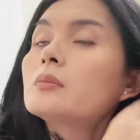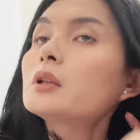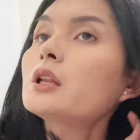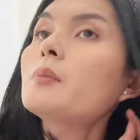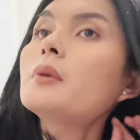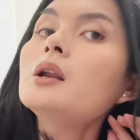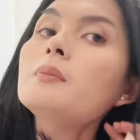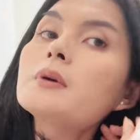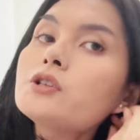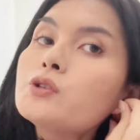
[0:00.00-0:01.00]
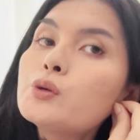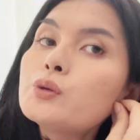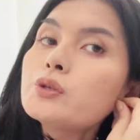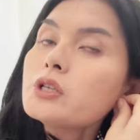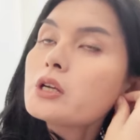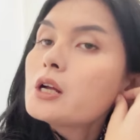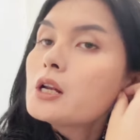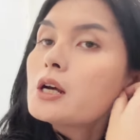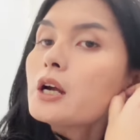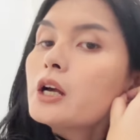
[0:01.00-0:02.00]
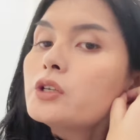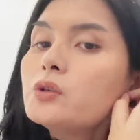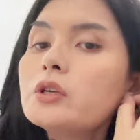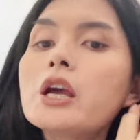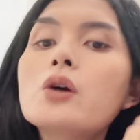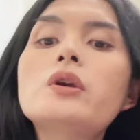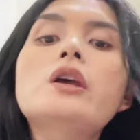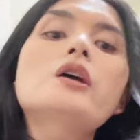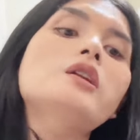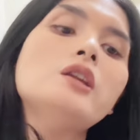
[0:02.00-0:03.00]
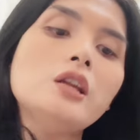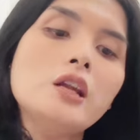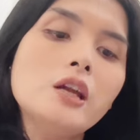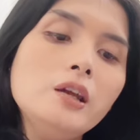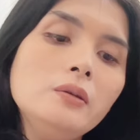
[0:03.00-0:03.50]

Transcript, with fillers: Pertama, lepas dulu segala ke duniawian ini.